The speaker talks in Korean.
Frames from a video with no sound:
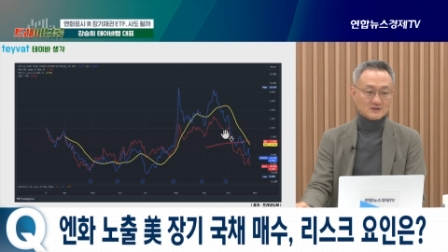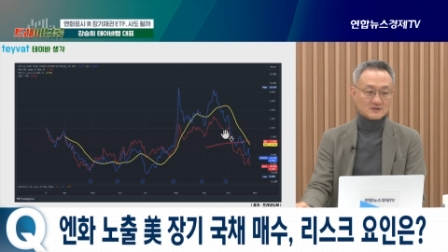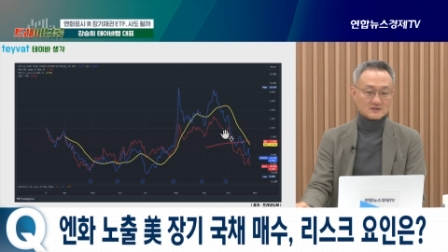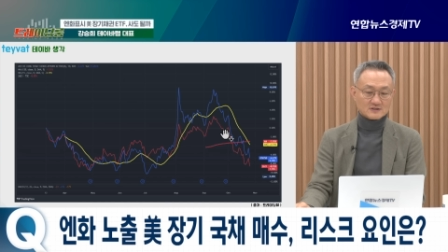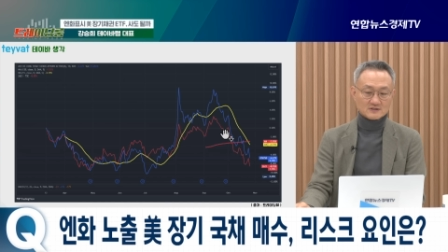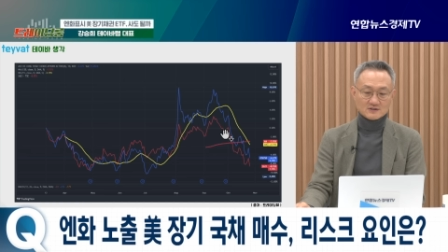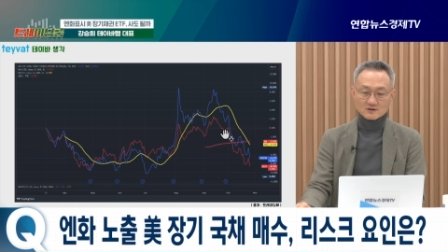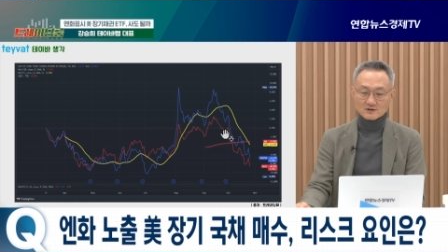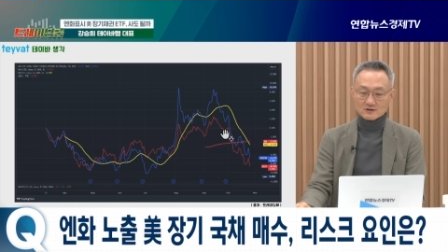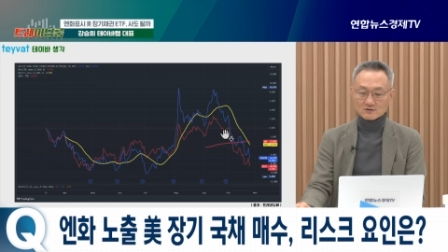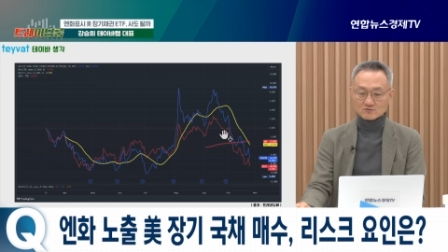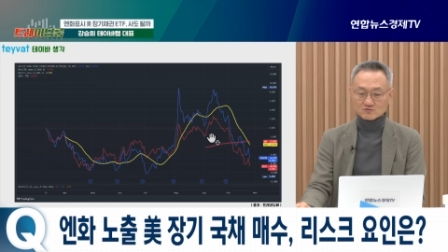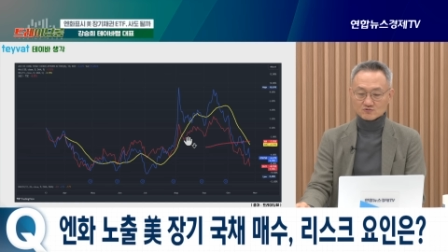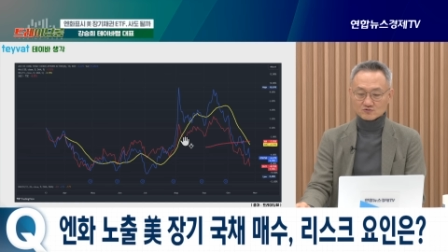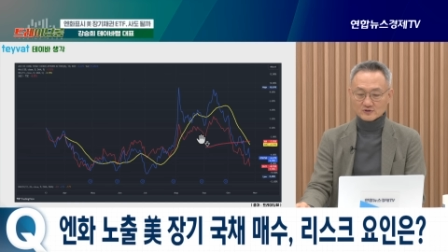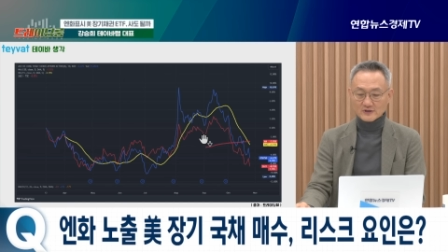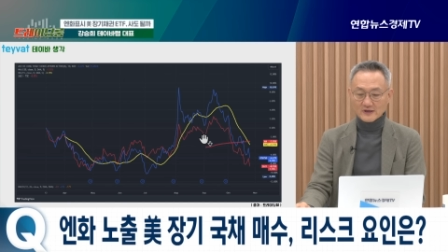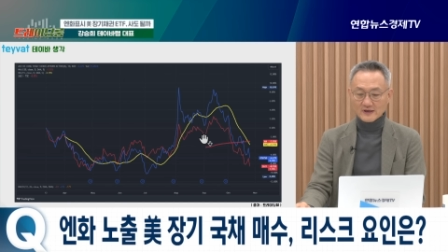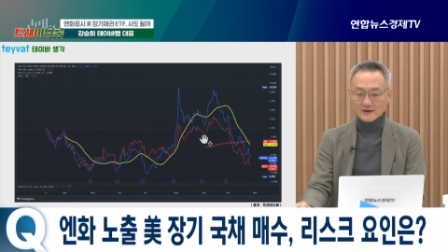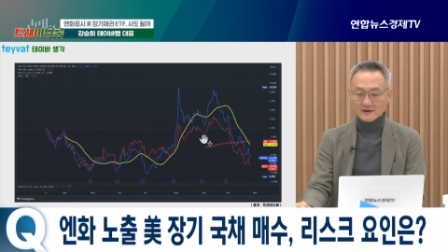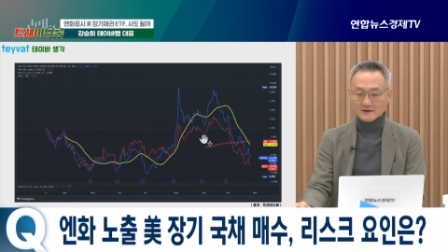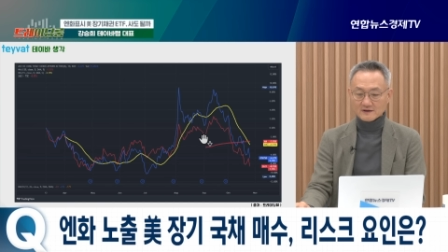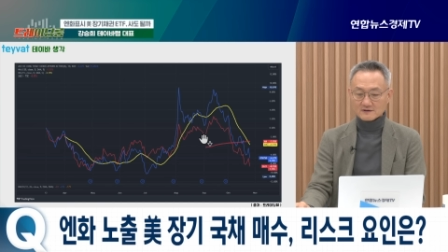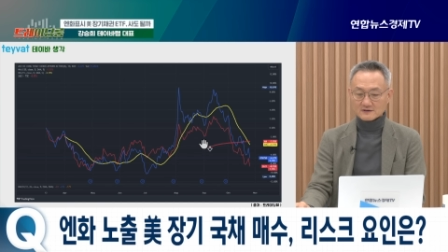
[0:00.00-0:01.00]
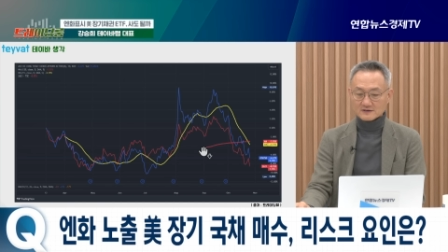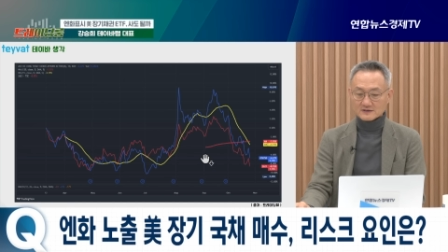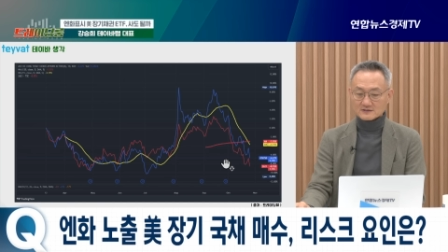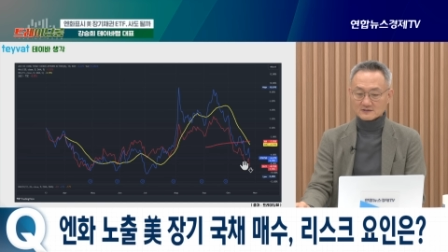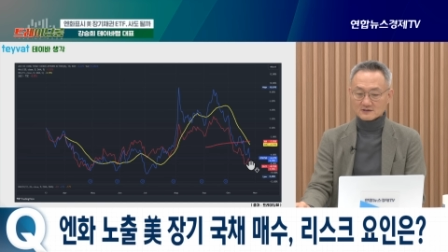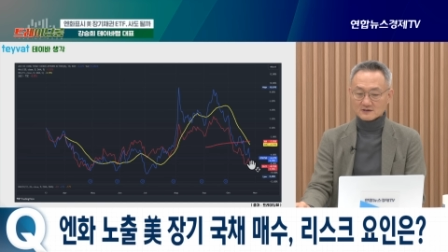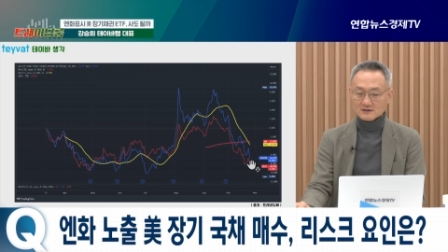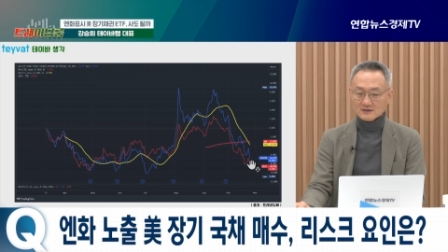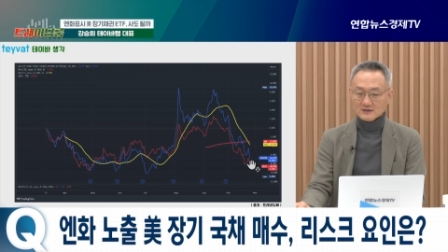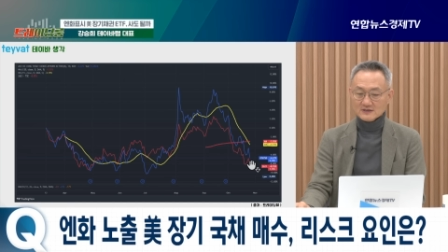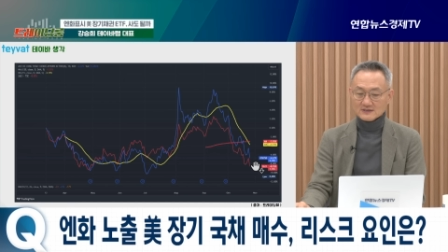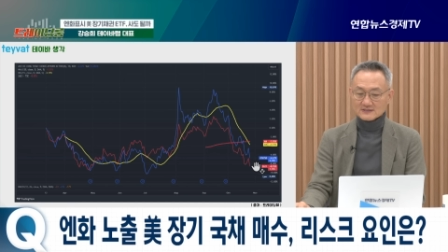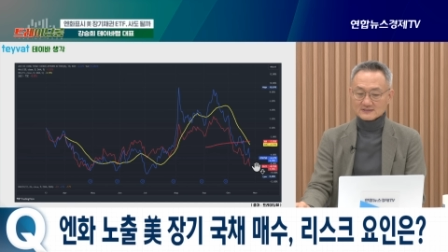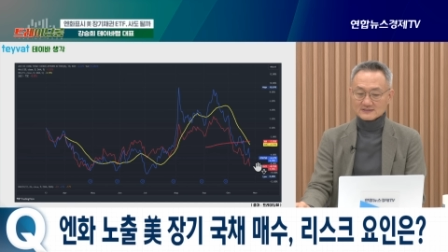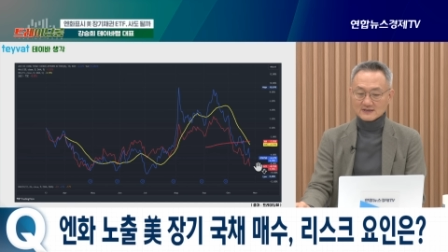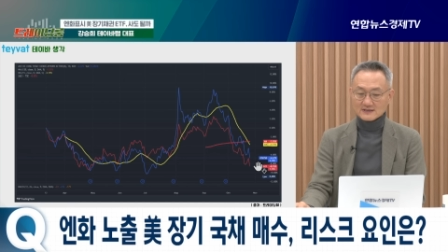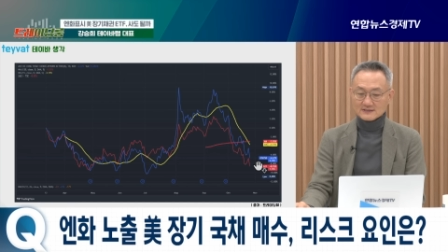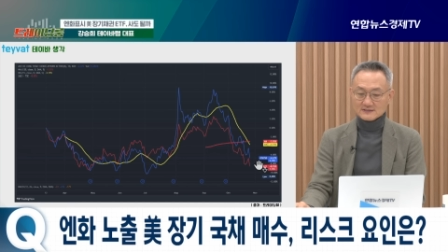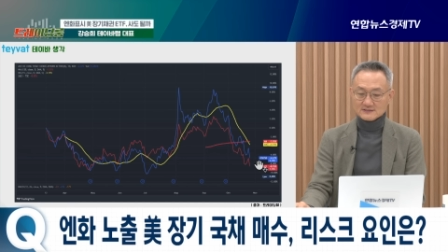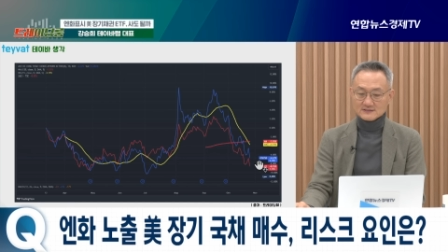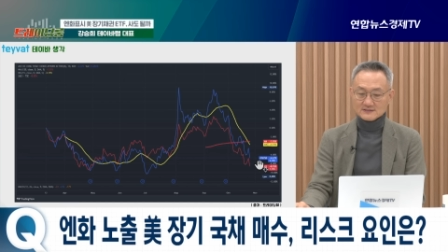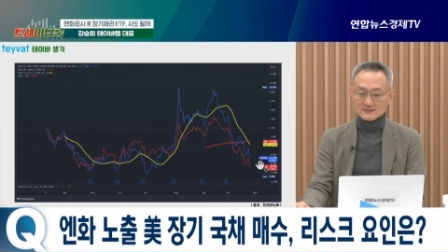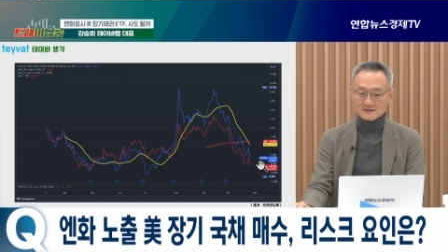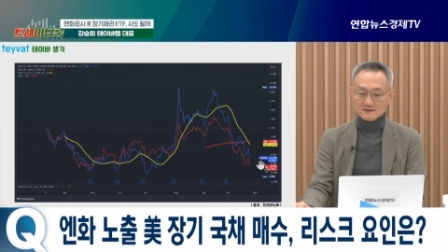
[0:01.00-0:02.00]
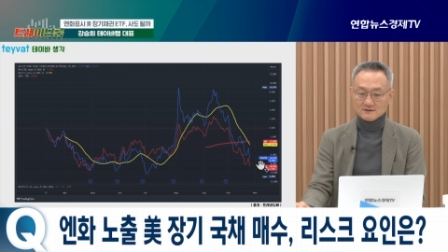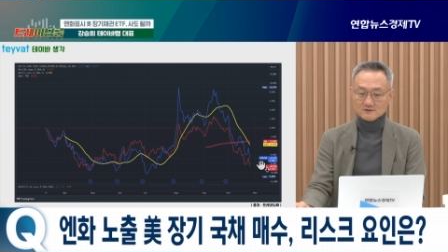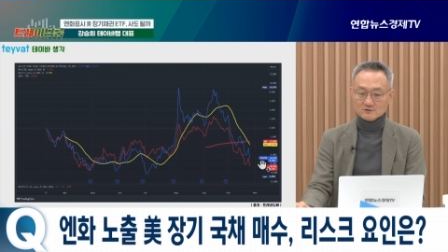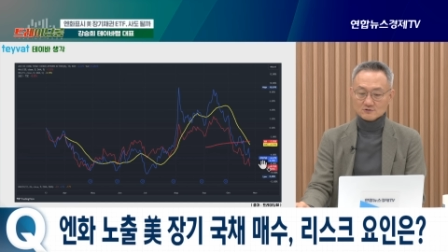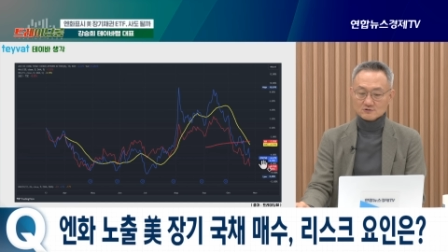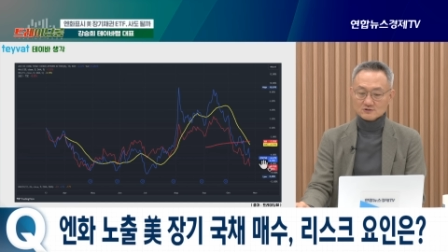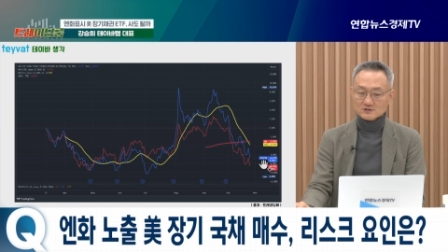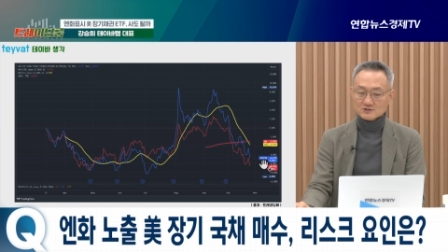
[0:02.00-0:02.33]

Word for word: 이렇게 두 개예요. 그래서 476,